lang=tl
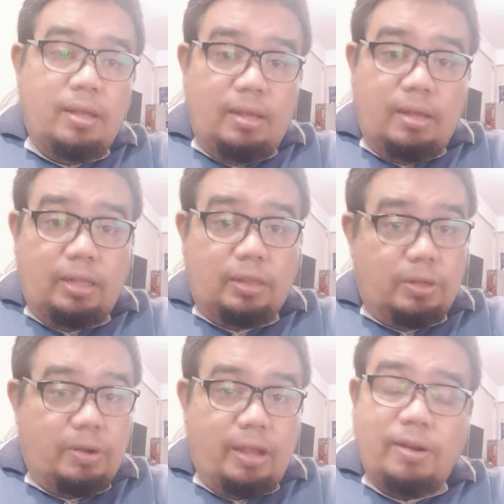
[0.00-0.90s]
ito,
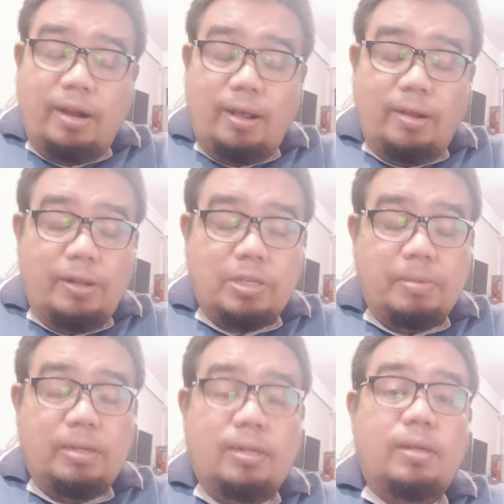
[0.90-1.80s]
lalo na, lalo na sa
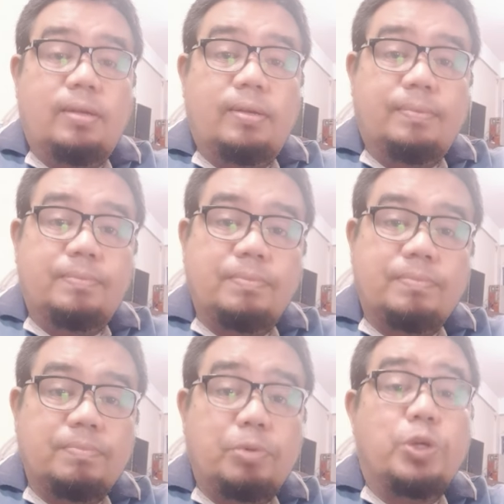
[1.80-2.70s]
mga
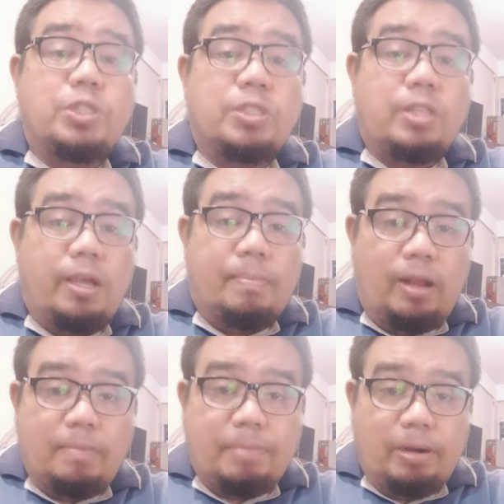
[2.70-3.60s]
first time
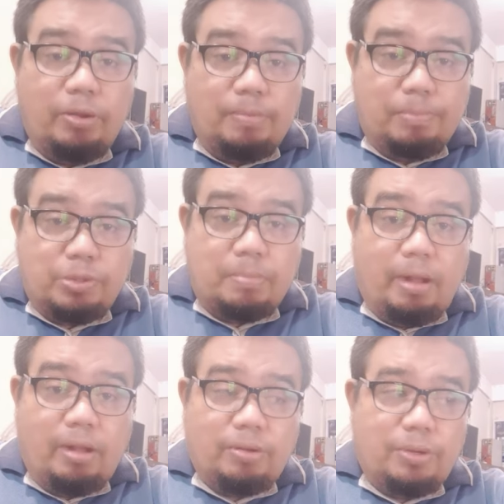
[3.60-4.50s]
na nakapag-loan po sa
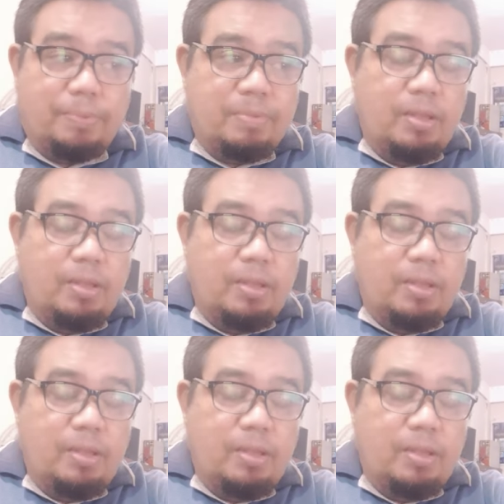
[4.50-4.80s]
bangko.